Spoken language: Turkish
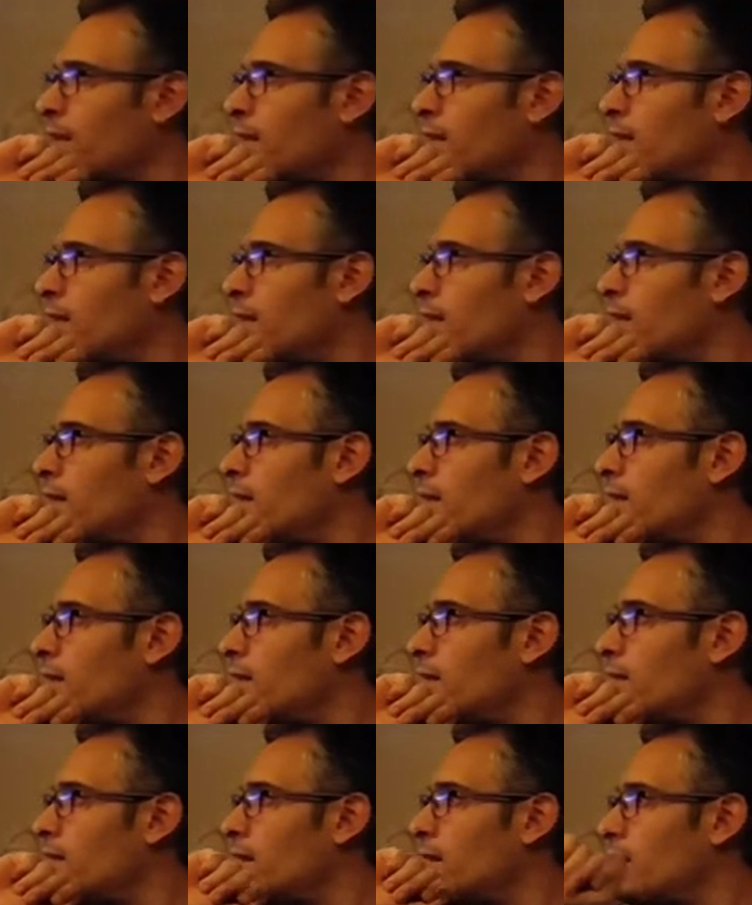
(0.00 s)

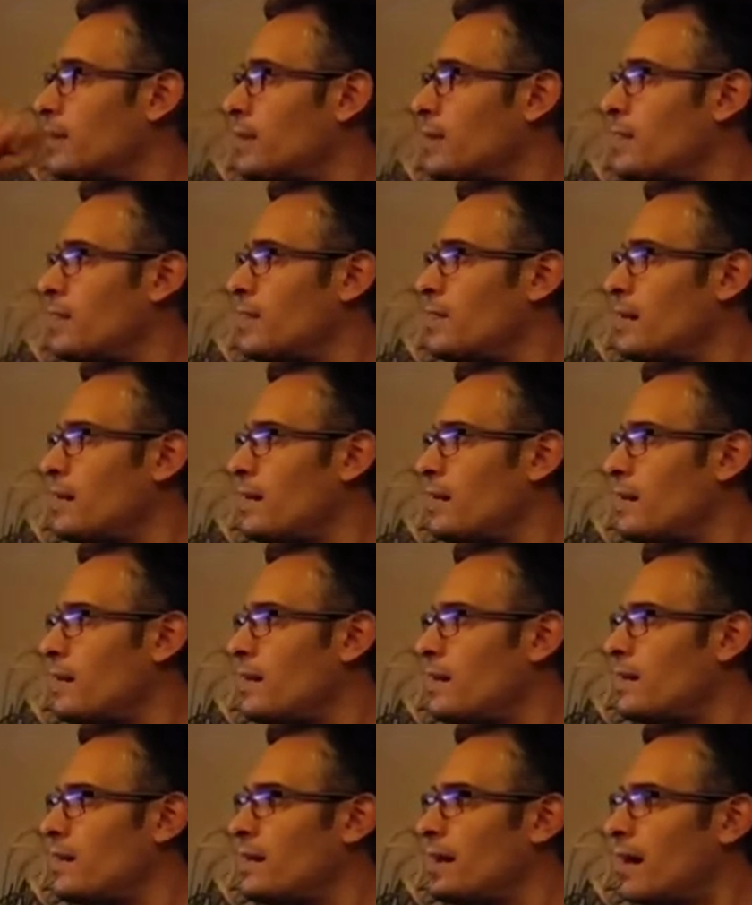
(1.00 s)
E, tabii ki ben
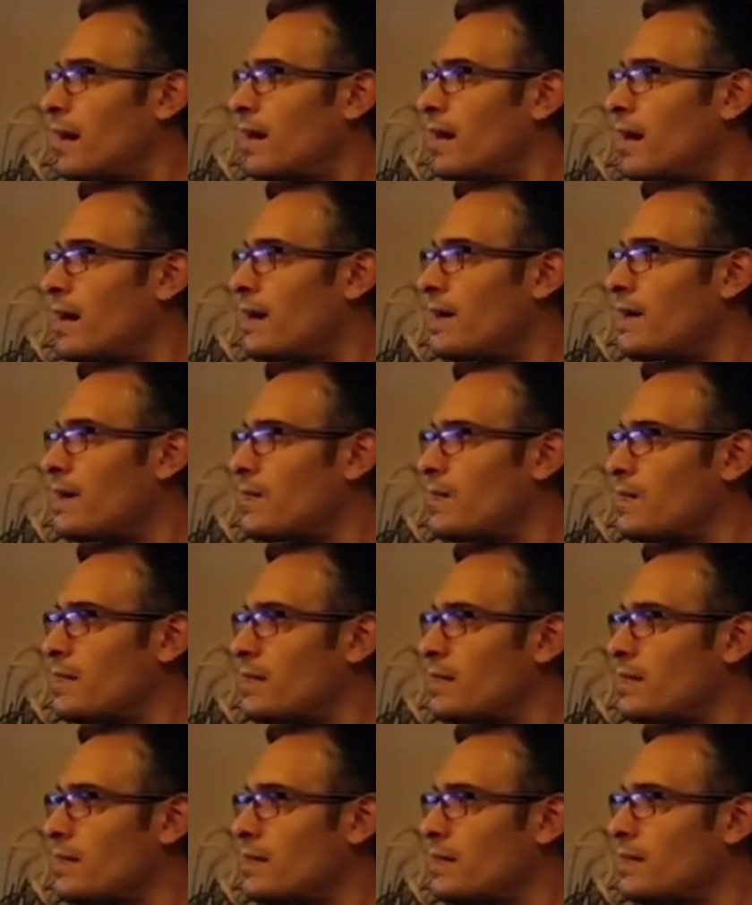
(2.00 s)
e, ayak
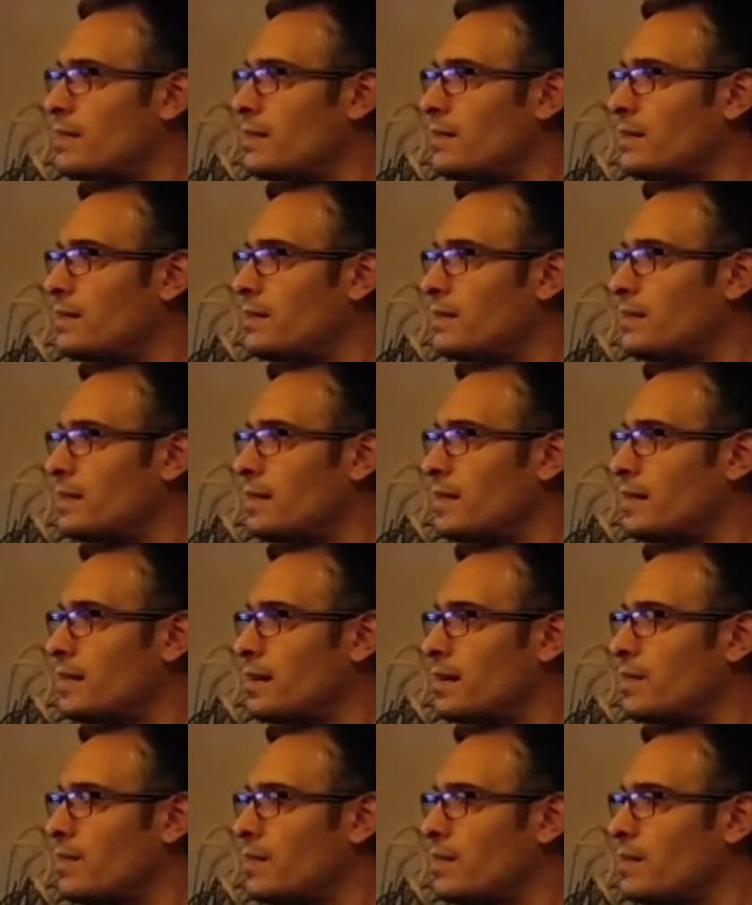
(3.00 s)
kısımlarını e, ilk
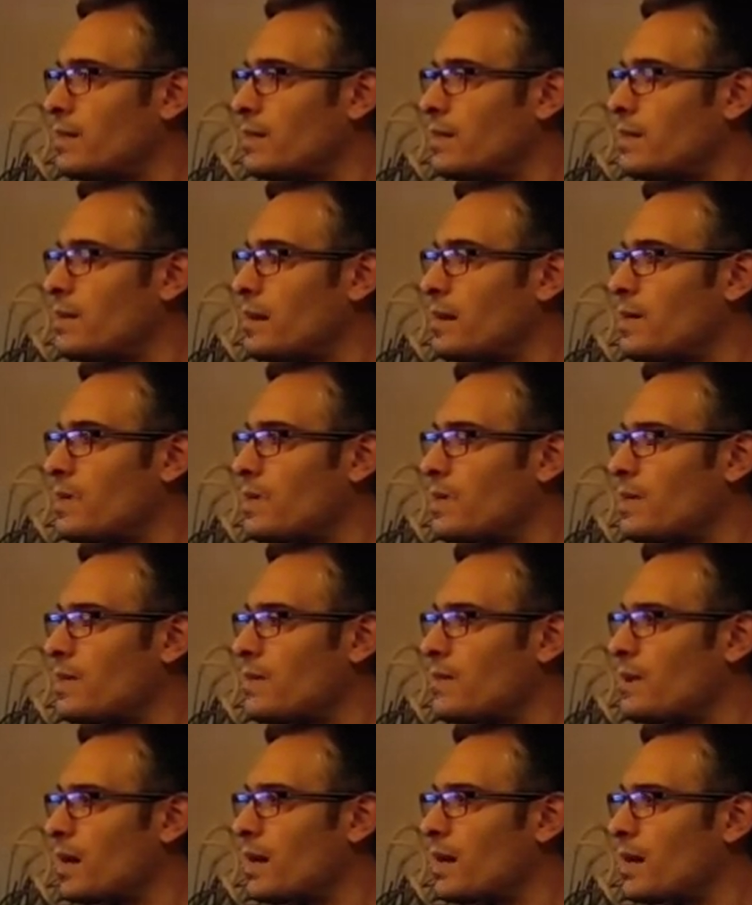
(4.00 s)
etapta sipariş
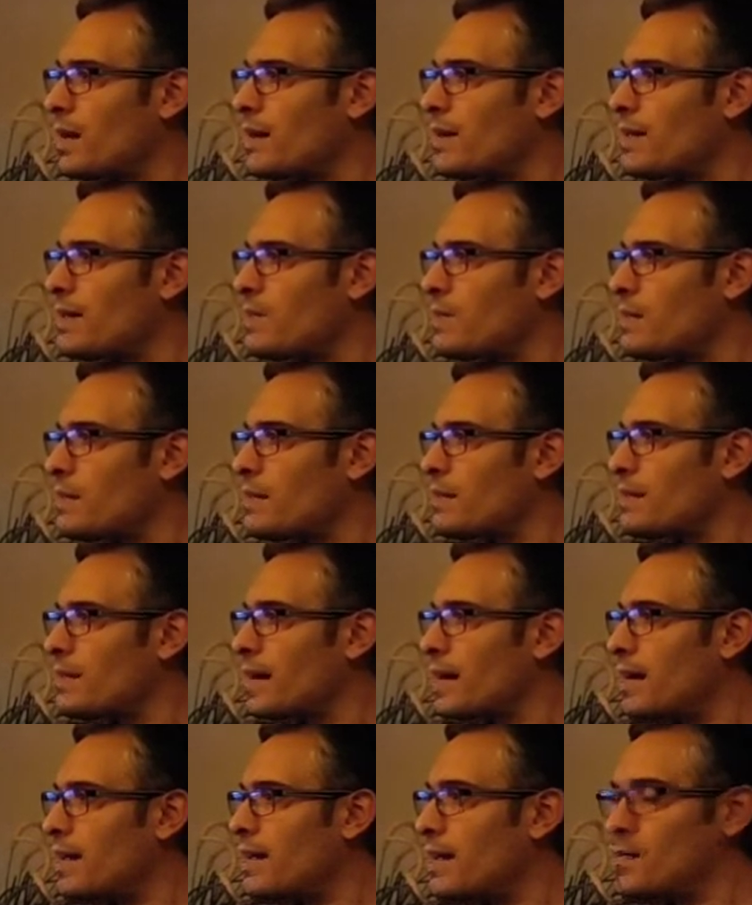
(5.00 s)
ettim. Ayak kısımları da
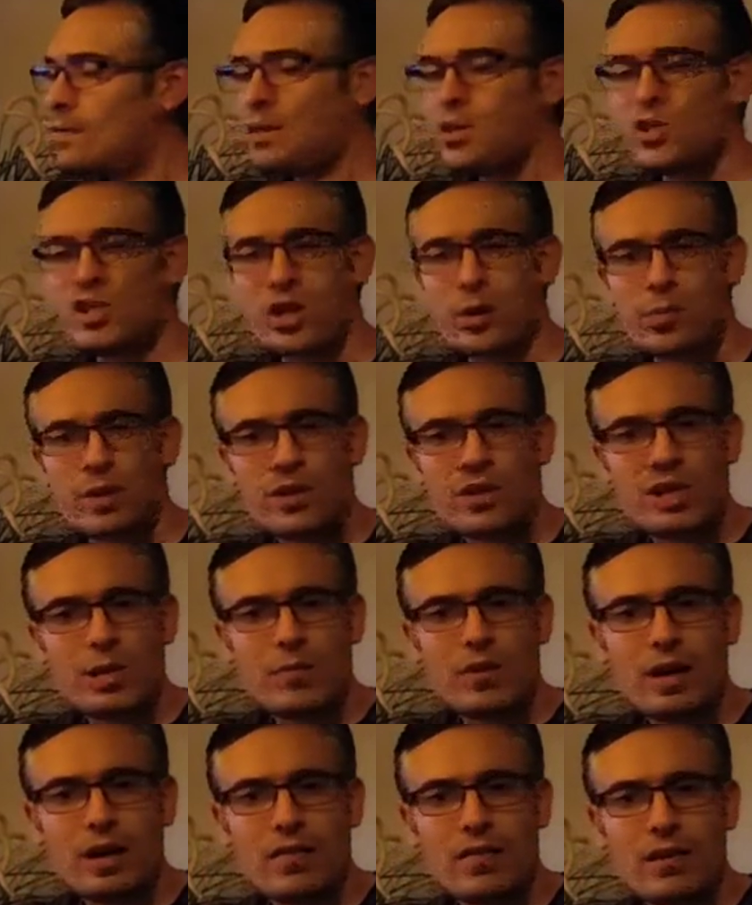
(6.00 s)
geldi ama cama
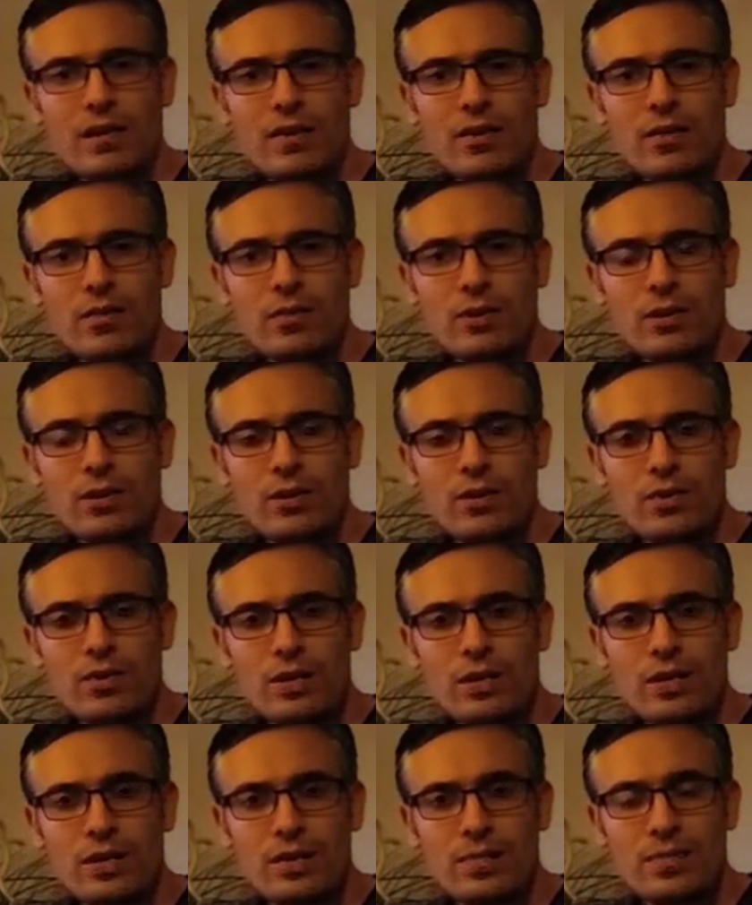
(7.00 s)
cam akvaryumlara
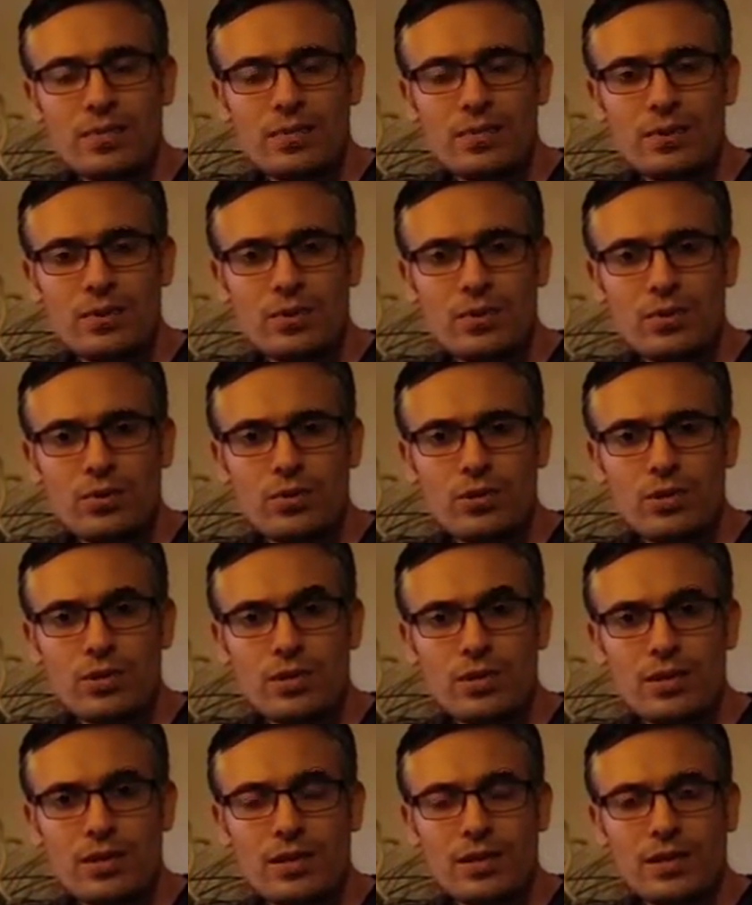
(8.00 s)
özel yapılmış olduğu
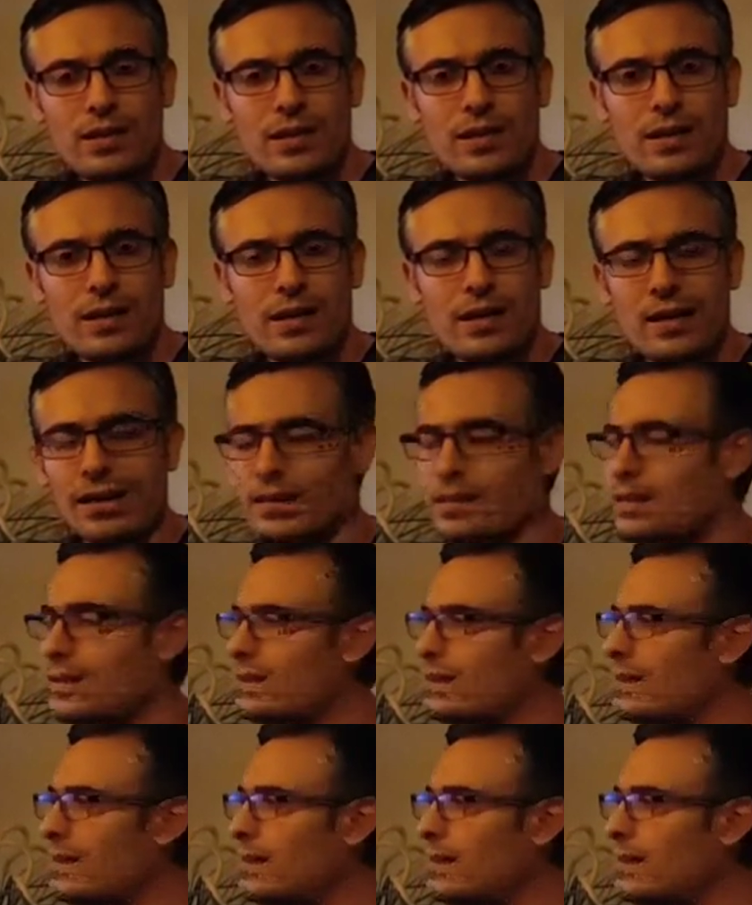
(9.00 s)
için ayaklar.